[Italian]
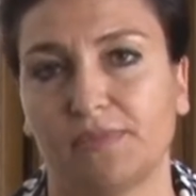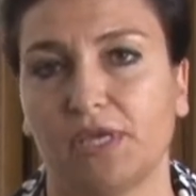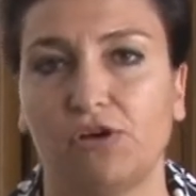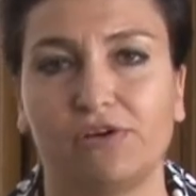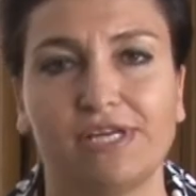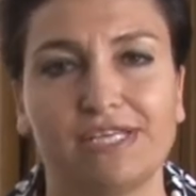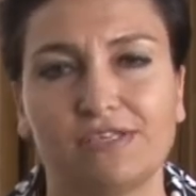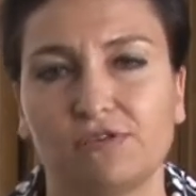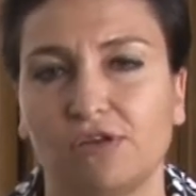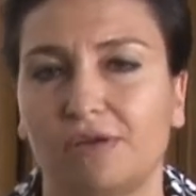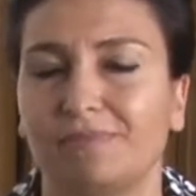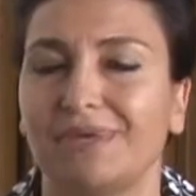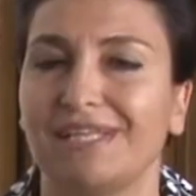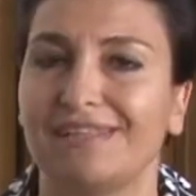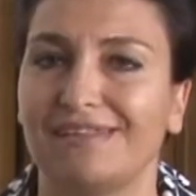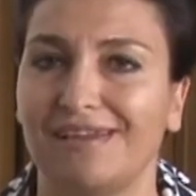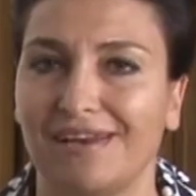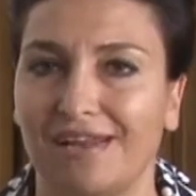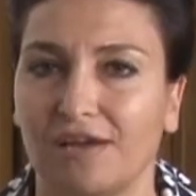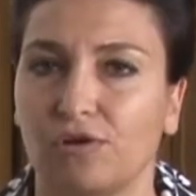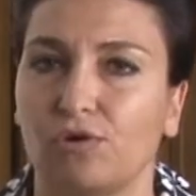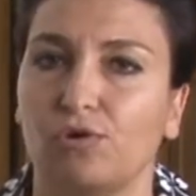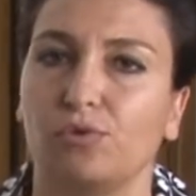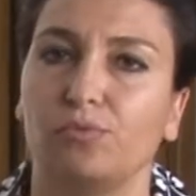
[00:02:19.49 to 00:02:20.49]
che non è solamente
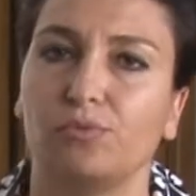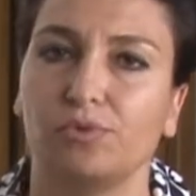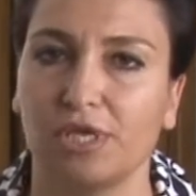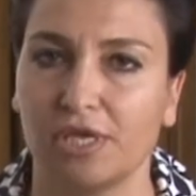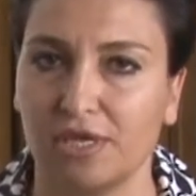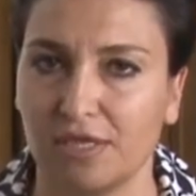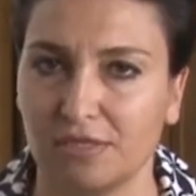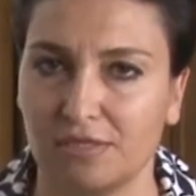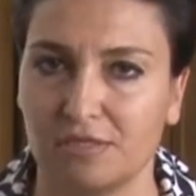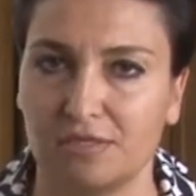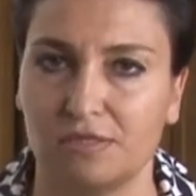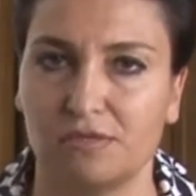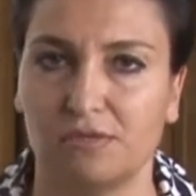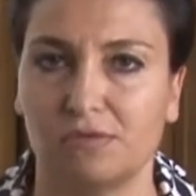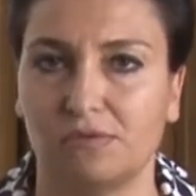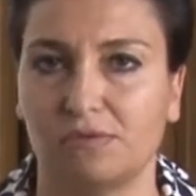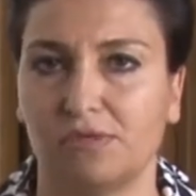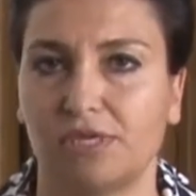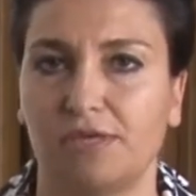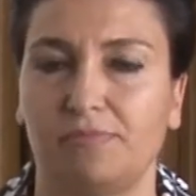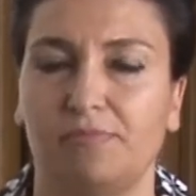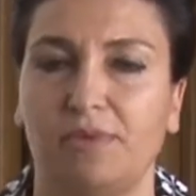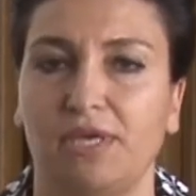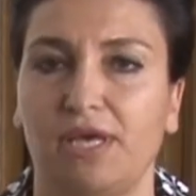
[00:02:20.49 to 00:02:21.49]
la
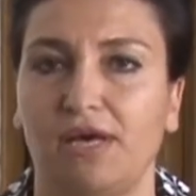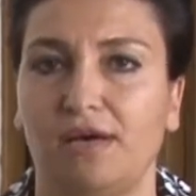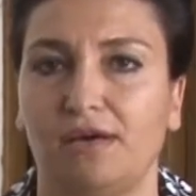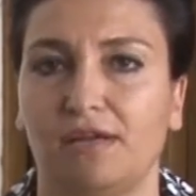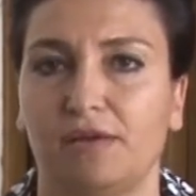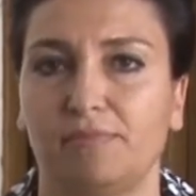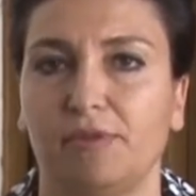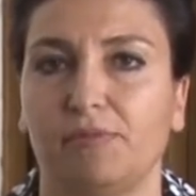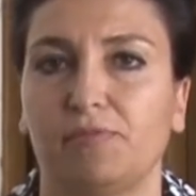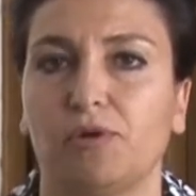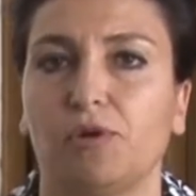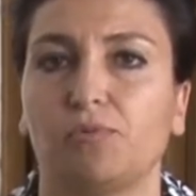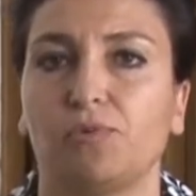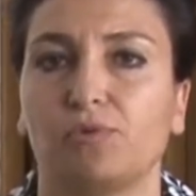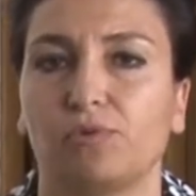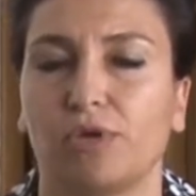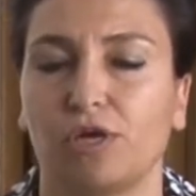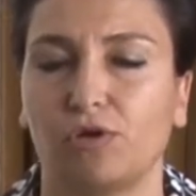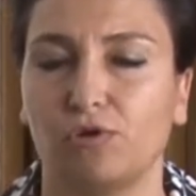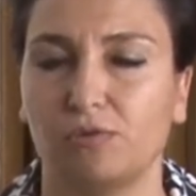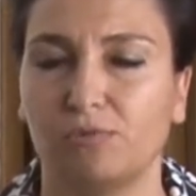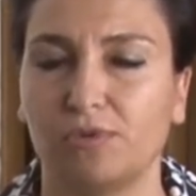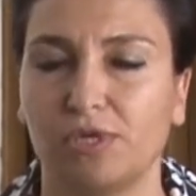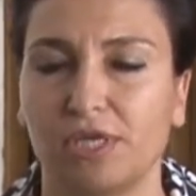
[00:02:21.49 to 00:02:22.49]
comunicazione PR, ma è proprio
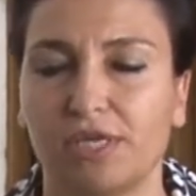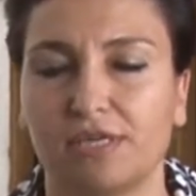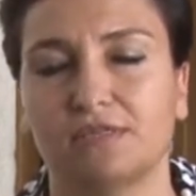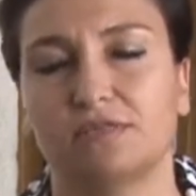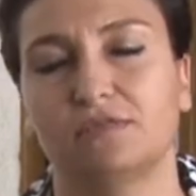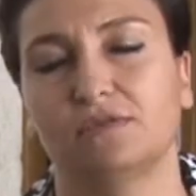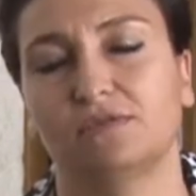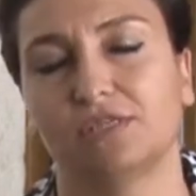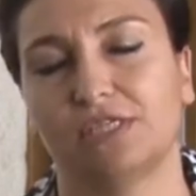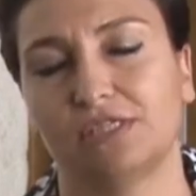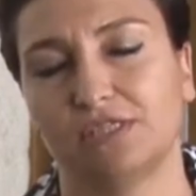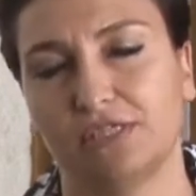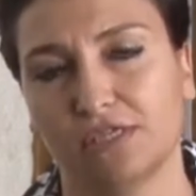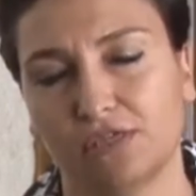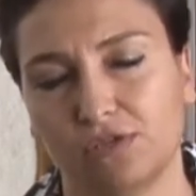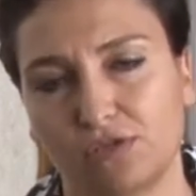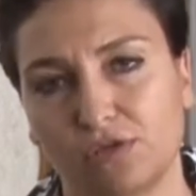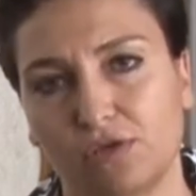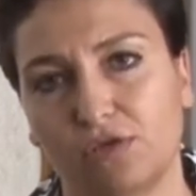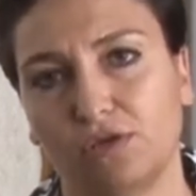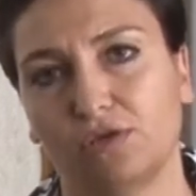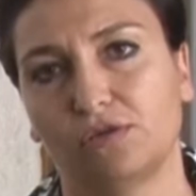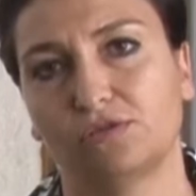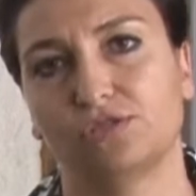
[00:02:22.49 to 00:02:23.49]
una comunicazione
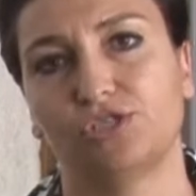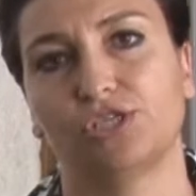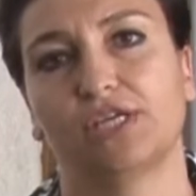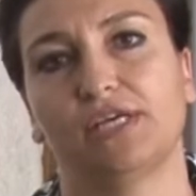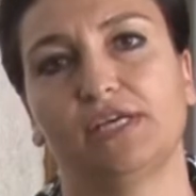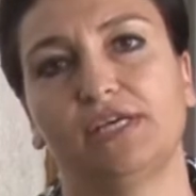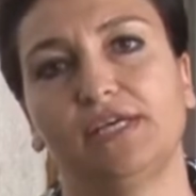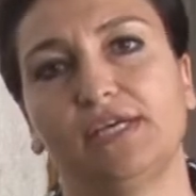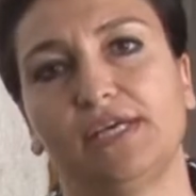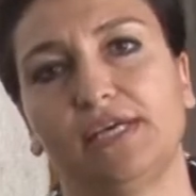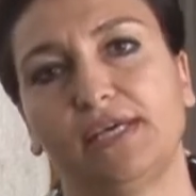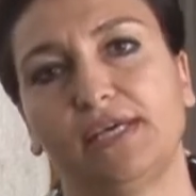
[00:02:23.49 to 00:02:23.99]
tecnologica